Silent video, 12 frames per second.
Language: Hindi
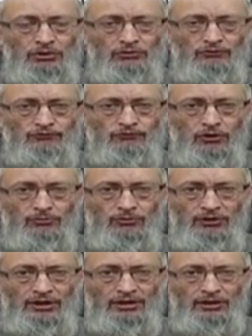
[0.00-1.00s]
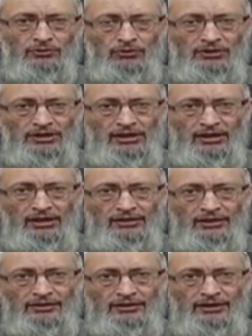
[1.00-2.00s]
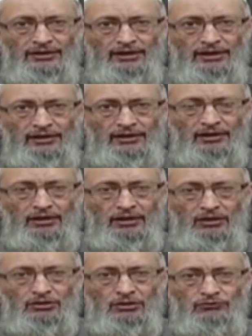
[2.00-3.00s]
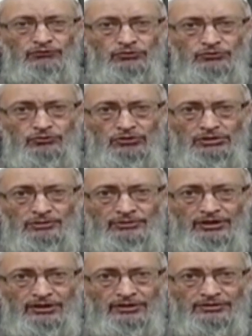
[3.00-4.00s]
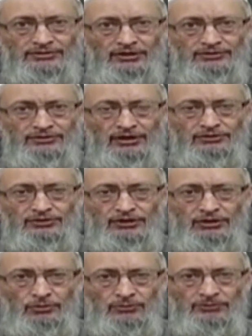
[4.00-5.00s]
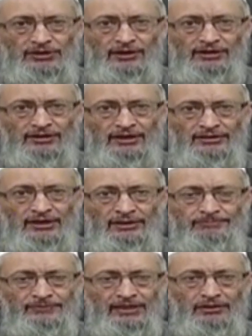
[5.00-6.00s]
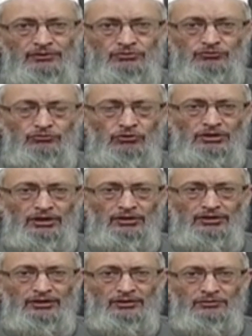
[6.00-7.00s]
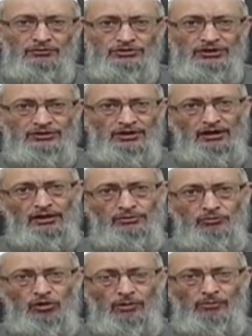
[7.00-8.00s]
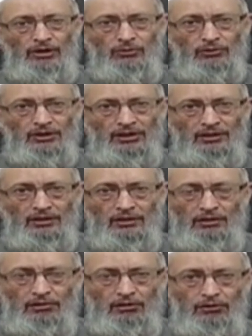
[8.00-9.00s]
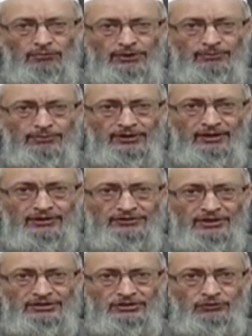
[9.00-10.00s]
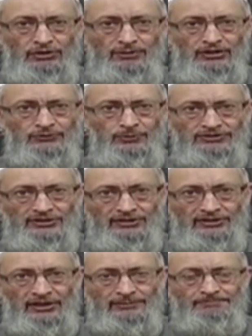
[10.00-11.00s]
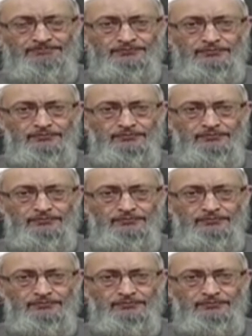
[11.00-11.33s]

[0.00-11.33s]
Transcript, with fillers: तो एक फॉर्मूला या कुल्लिया याद रख लिया जाए कि वजू जदीरा के साथ साथ तयम भी कर लिया जाए तो यकीनन उसकी तहारत मुकम्मल हो गई और फिर बड़ी आसानी से वो नमाज पढ़ सकता है